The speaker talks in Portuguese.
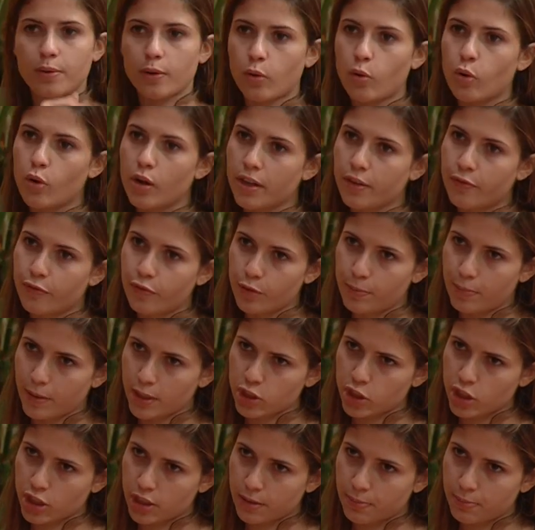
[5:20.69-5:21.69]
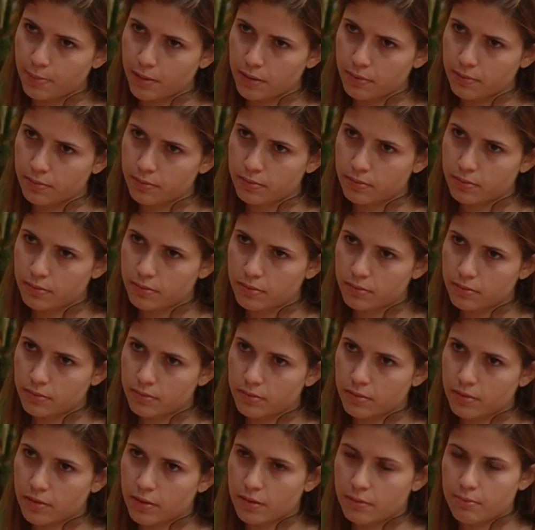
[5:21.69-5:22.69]
corri, fui pra Xepa,
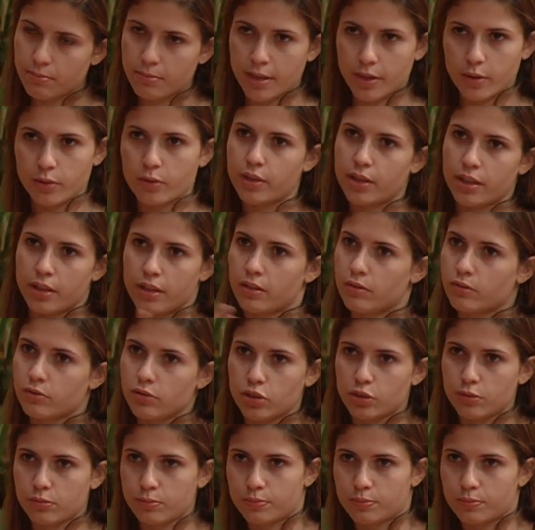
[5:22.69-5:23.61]
meio que